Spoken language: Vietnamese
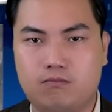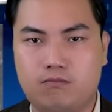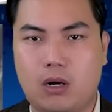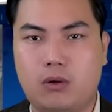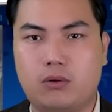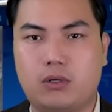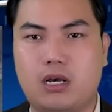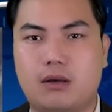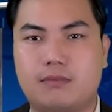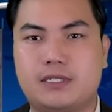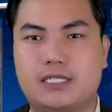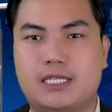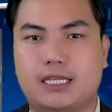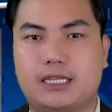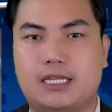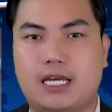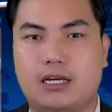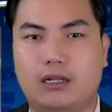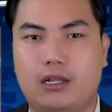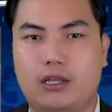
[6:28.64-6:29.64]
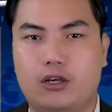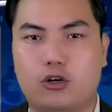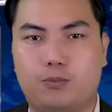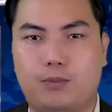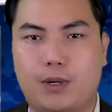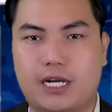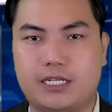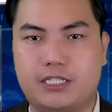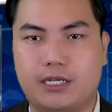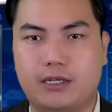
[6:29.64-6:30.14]
bao gồm xe tăng
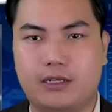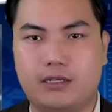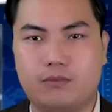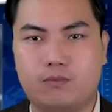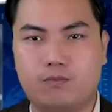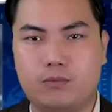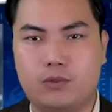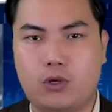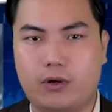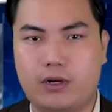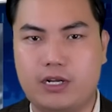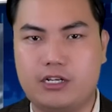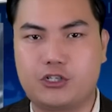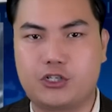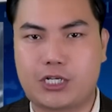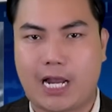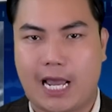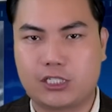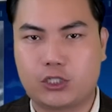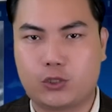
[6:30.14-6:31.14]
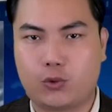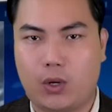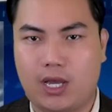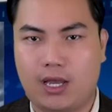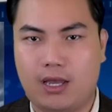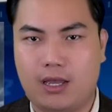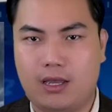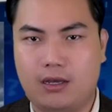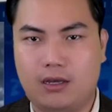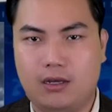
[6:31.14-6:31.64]
Leopard do Đức sản xuất
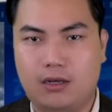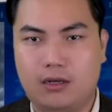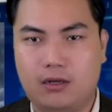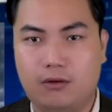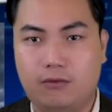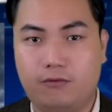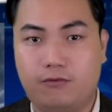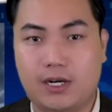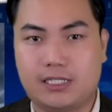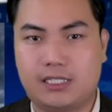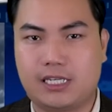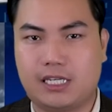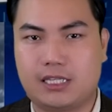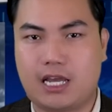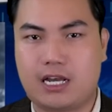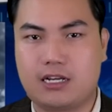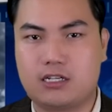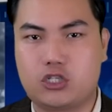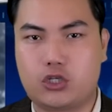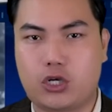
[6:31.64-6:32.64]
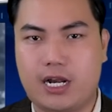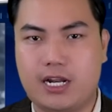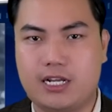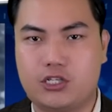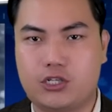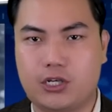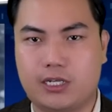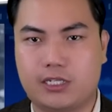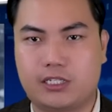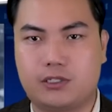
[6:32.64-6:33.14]
và xe tăng
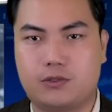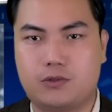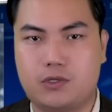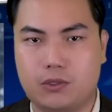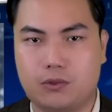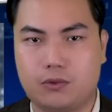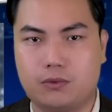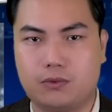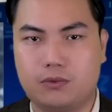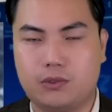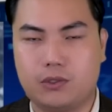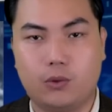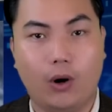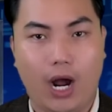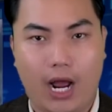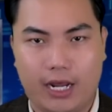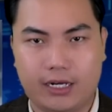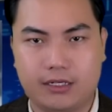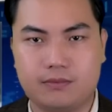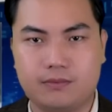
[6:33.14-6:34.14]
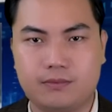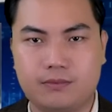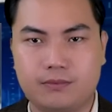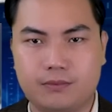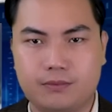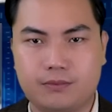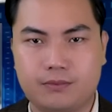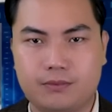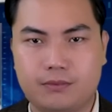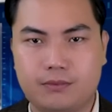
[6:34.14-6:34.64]
Challenger 2 của Anh.
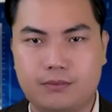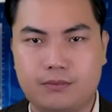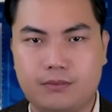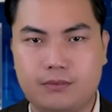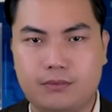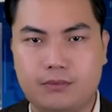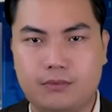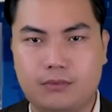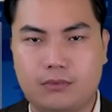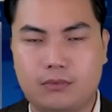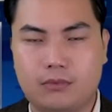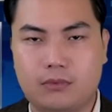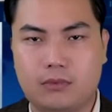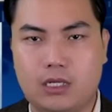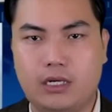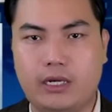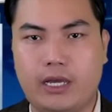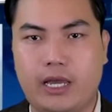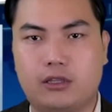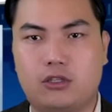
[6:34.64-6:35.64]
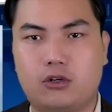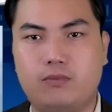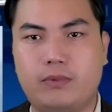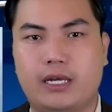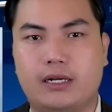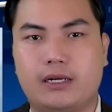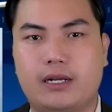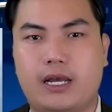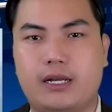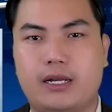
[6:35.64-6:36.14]
Những hệ thống
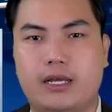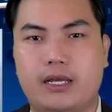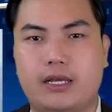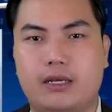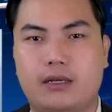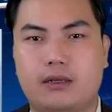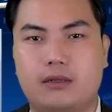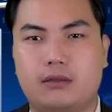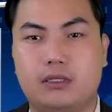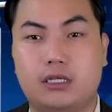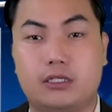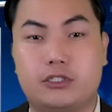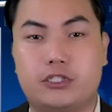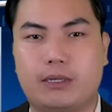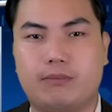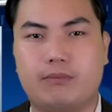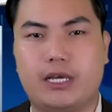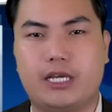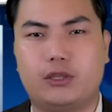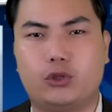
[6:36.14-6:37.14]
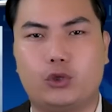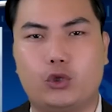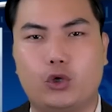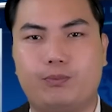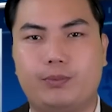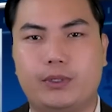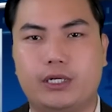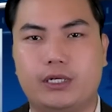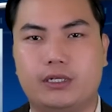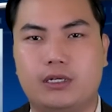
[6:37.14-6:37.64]
hiện đại này được trang bị
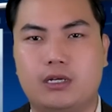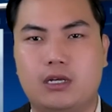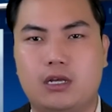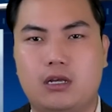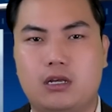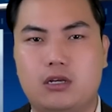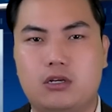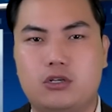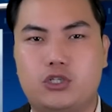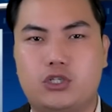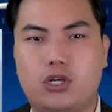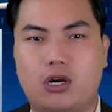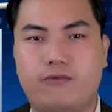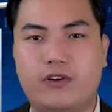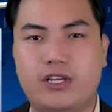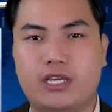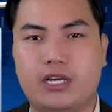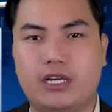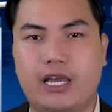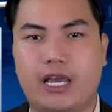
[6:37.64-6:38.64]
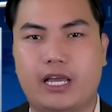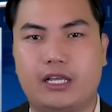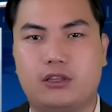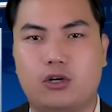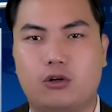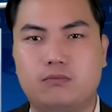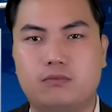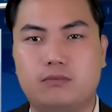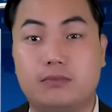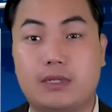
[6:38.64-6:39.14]
tốt hơn so với những hệ
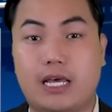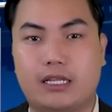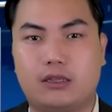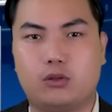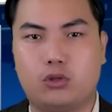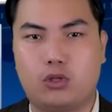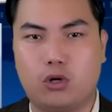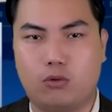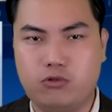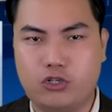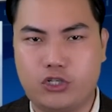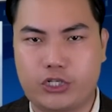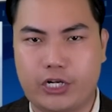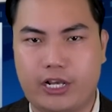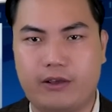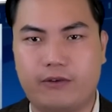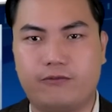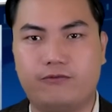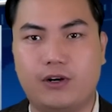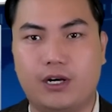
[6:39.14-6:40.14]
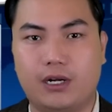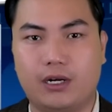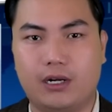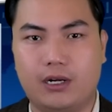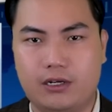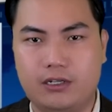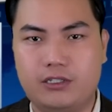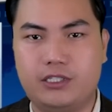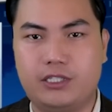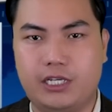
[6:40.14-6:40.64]
thống đã thống trị phần
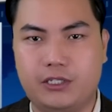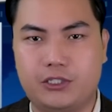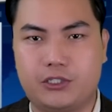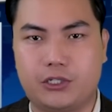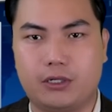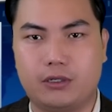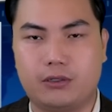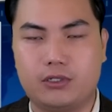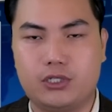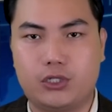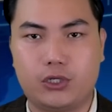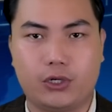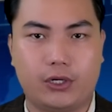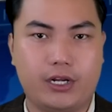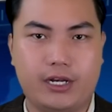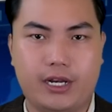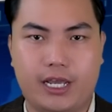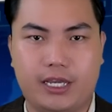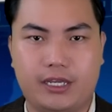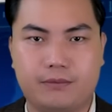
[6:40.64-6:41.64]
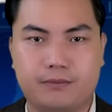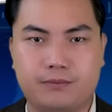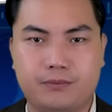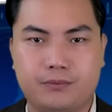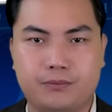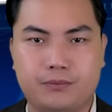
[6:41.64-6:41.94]
lớn chiến trường cho đến nay.